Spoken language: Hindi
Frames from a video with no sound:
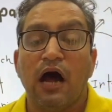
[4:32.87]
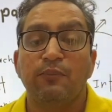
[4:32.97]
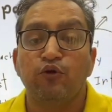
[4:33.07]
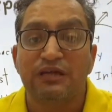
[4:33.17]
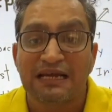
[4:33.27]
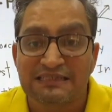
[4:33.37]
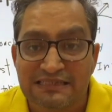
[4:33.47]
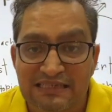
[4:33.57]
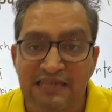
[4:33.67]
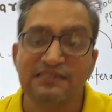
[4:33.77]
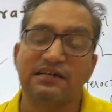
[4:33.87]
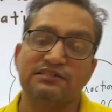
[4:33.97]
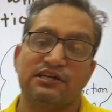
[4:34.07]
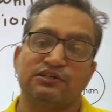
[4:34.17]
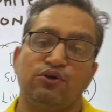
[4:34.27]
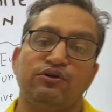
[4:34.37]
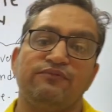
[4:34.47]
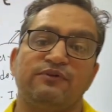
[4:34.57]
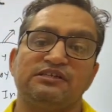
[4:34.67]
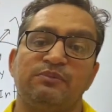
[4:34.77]
आप कोई एक्सरसाइज कर सकते हो
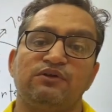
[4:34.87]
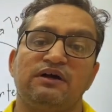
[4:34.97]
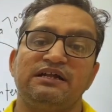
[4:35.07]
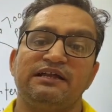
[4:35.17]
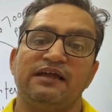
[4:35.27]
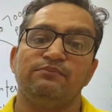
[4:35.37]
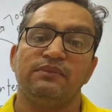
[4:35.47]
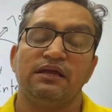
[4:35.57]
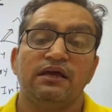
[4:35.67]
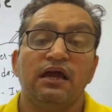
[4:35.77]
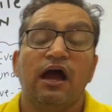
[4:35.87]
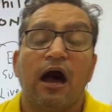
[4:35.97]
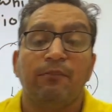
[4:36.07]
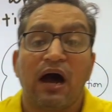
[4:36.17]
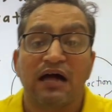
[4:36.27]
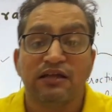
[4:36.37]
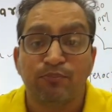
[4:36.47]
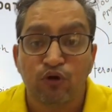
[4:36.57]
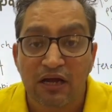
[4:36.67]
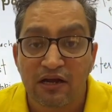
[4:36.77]
रिफ्रेशमेंट वाले टाइम में आप आधा
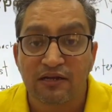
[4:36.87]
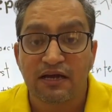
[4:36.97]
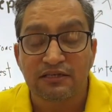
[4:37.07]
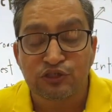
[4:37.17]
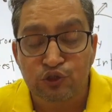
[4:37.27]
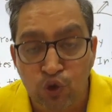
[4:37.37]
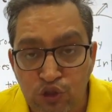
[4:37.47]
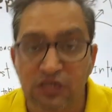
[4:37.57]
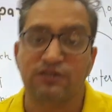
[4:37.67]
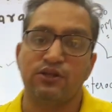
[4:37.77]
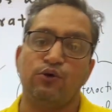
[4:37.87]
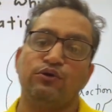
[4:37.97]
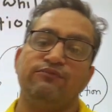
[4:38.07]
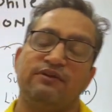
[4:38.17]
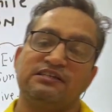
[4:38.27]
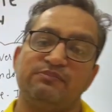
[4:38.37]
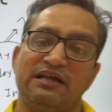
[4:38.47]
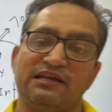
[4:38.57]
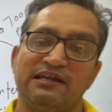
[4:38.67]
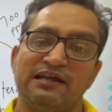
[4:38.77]
पौना घंटा सो सकते हो
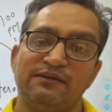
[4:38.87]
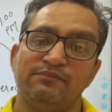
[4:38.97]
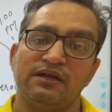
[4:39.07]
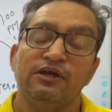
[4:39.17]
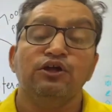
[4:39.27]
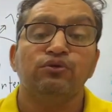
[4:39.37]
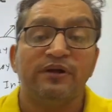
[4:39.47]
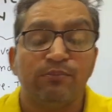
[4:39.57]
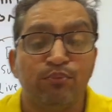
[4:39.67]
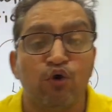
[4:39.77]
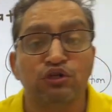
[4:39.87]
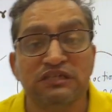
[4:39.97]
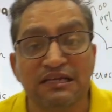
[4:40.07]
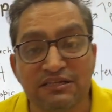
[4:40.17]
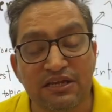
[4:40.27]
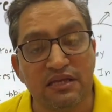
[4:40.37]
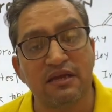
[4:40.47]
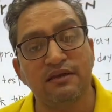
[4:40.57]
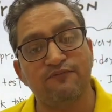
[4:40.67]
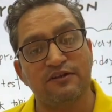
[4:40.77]
रिफ्रेशमेंट के टाइम में तो बेटा बहुत सारे
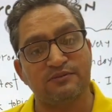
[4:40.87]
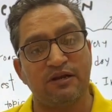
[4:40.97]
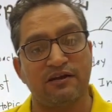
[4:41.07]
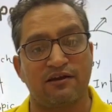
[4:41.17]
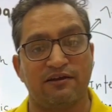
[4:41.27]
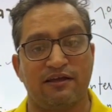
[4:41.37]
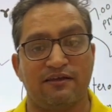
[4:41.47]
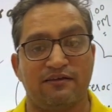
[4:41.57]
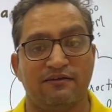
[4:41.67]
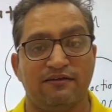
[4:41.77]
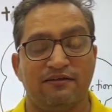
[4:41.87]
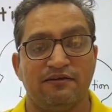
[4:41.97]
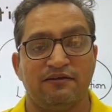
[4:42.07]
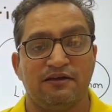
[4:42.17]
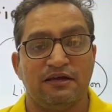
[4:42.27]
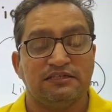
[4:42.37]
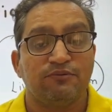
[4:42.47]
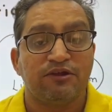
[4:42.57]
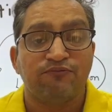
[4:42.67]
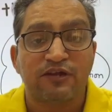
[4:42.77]
तरीके हैं रिफ्रेशमेंट करने के
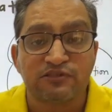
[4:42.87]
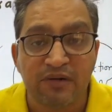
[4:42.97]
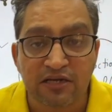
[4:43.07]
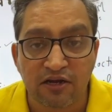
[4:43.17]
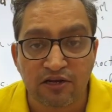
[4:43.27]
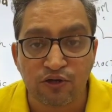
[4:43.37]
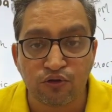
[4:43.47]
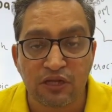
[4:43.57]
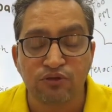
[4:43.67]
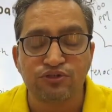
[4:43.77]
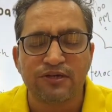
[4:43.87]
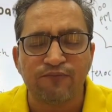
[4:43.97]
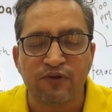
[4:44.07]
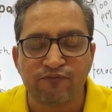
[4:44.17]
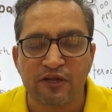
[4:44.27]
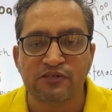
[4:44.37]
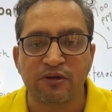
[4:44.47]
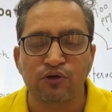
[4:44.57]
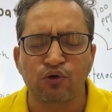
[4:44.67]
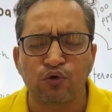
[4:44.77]
जब रिफ्रेशमेंट कर रहे हो ना तो सिर्फ
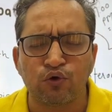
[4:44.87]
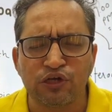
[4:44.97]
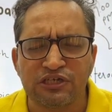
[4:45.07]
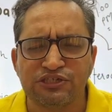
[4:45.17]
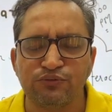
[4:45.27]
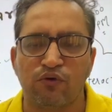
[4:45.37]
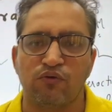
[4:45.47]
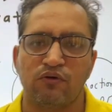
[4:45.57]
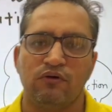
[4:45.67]
रिफ्रेशमेंट करो खुल के जीवो